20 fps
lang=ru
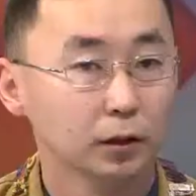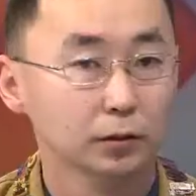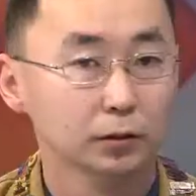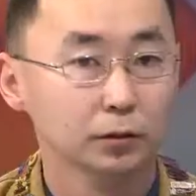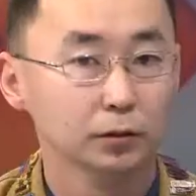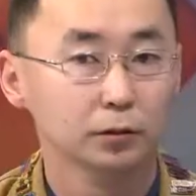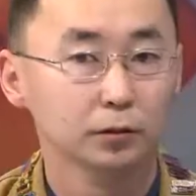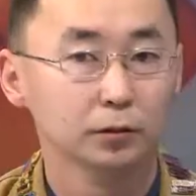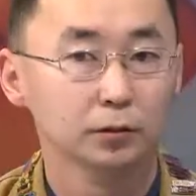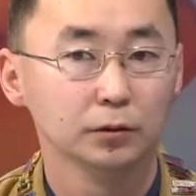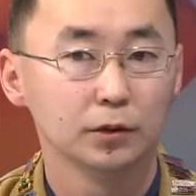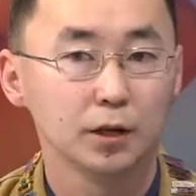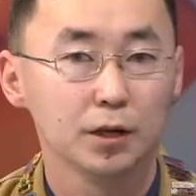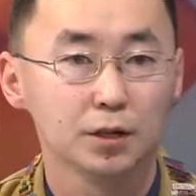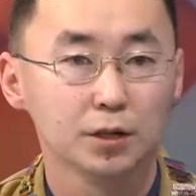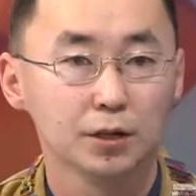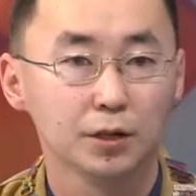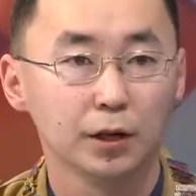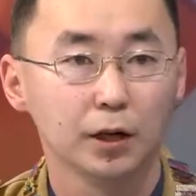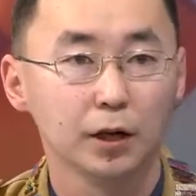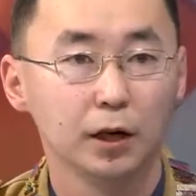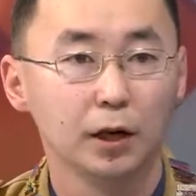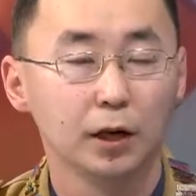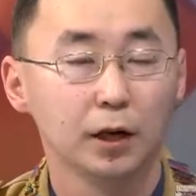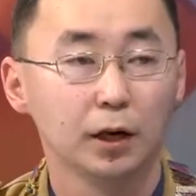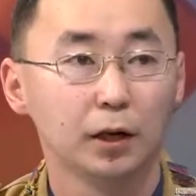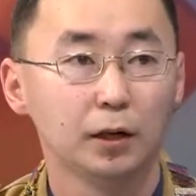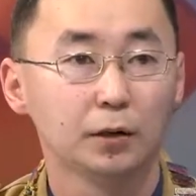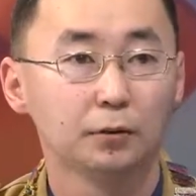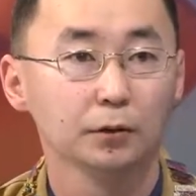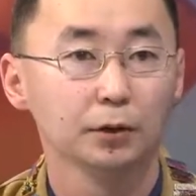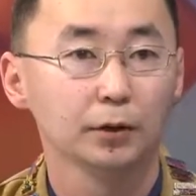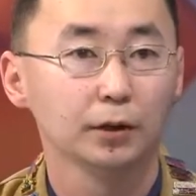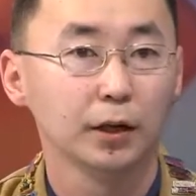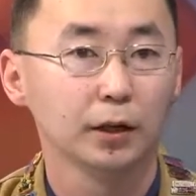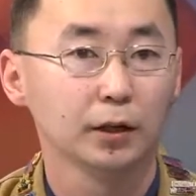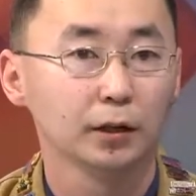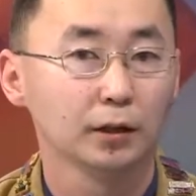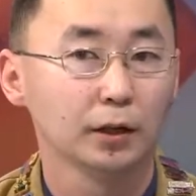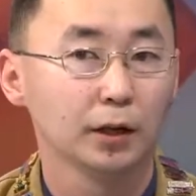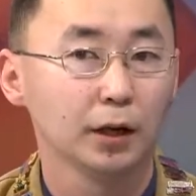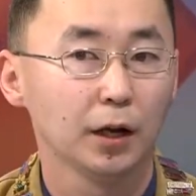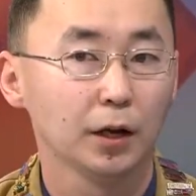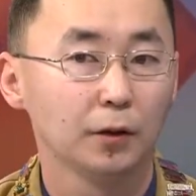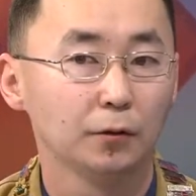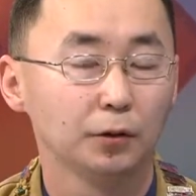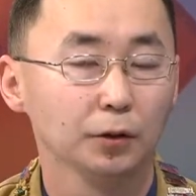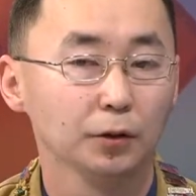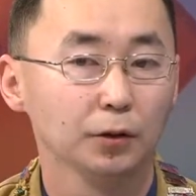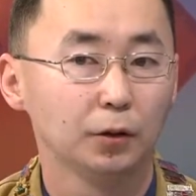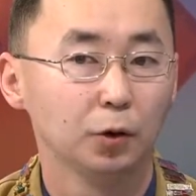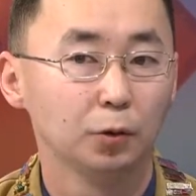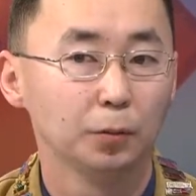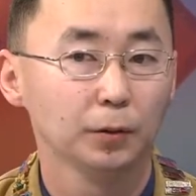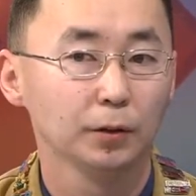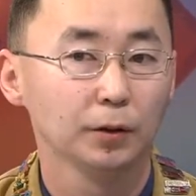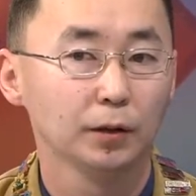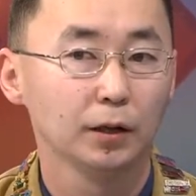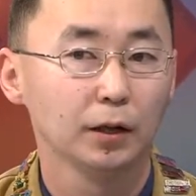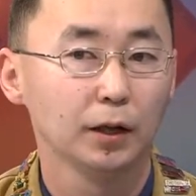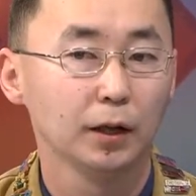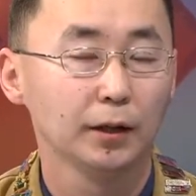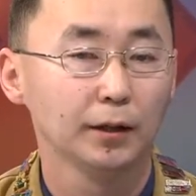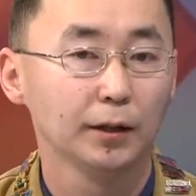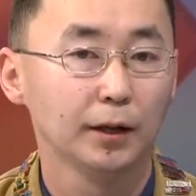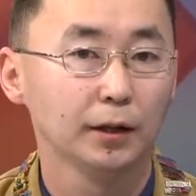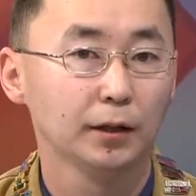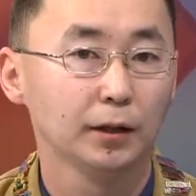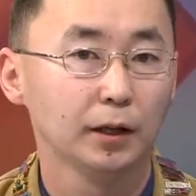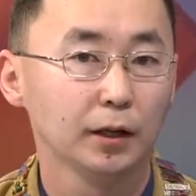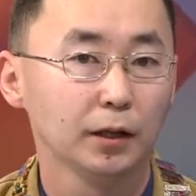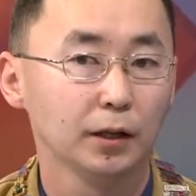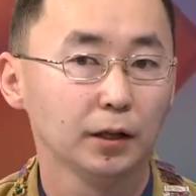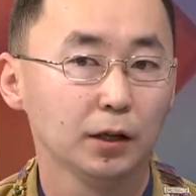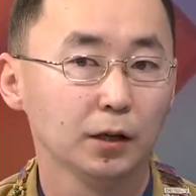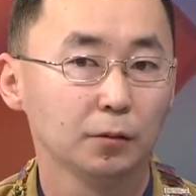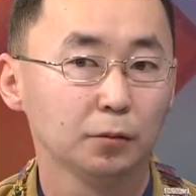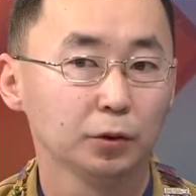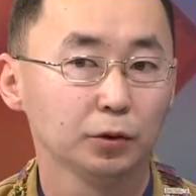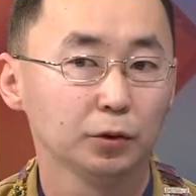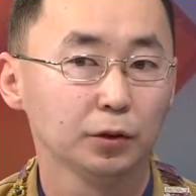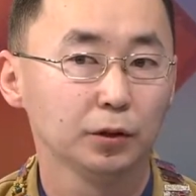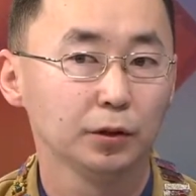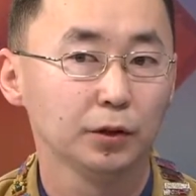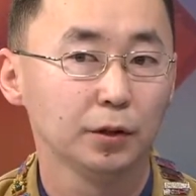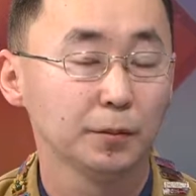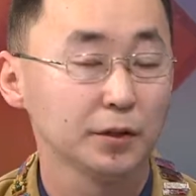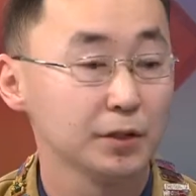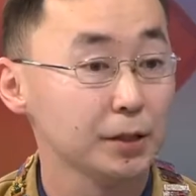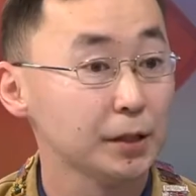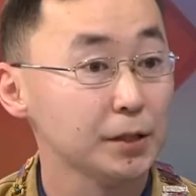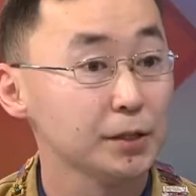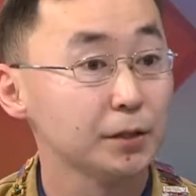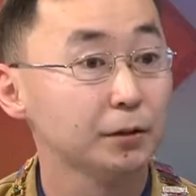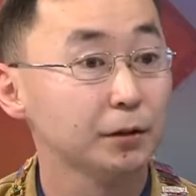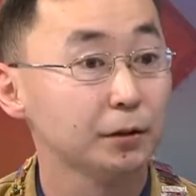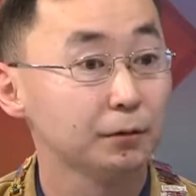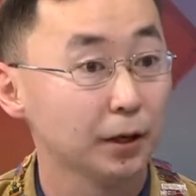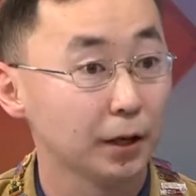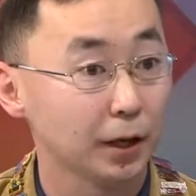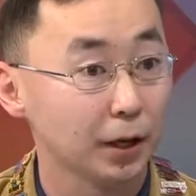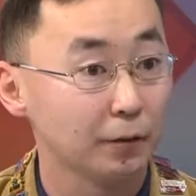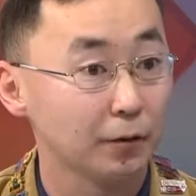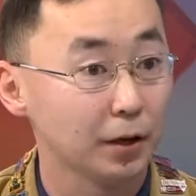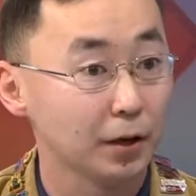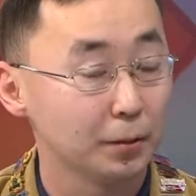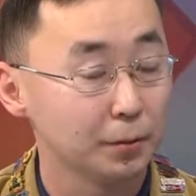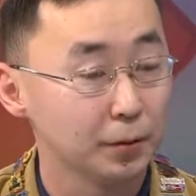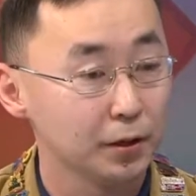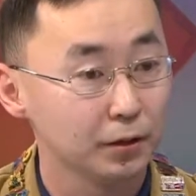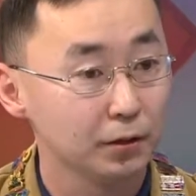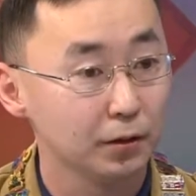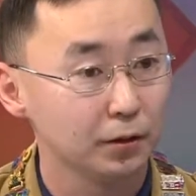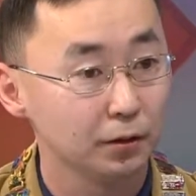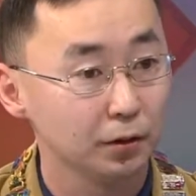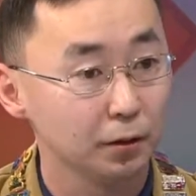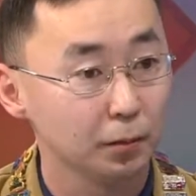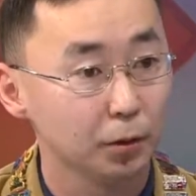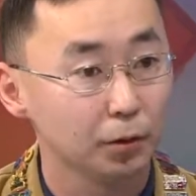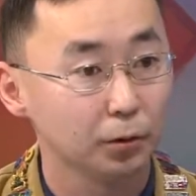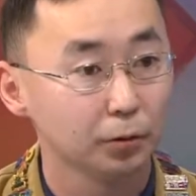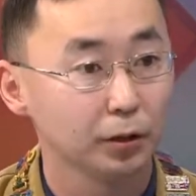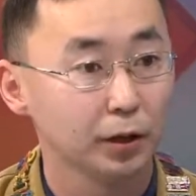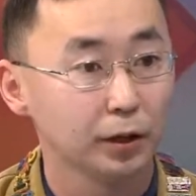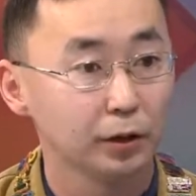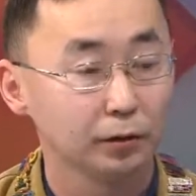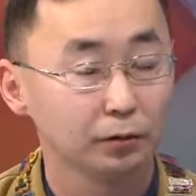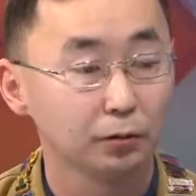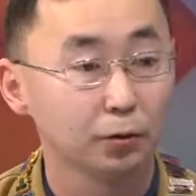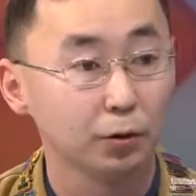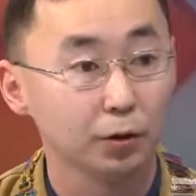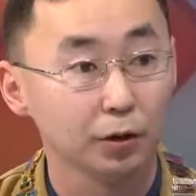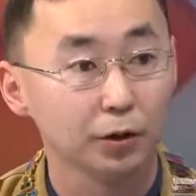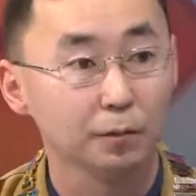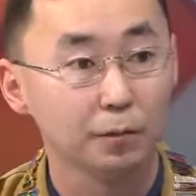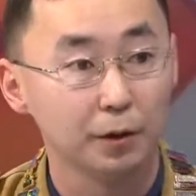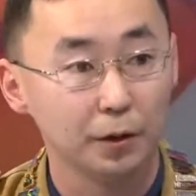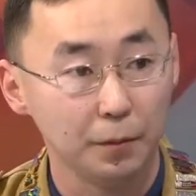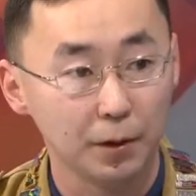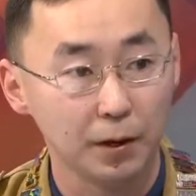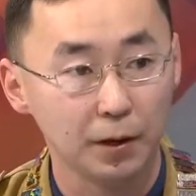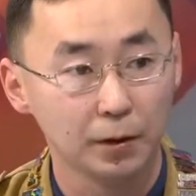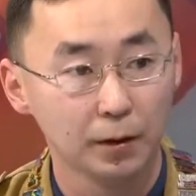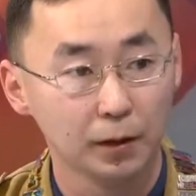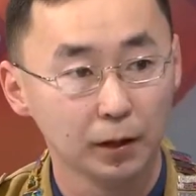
Ну, также э, вот некоторые вот опытные отряды, они работают непосредственно в архиве Министерства обороны, это в городе Перми.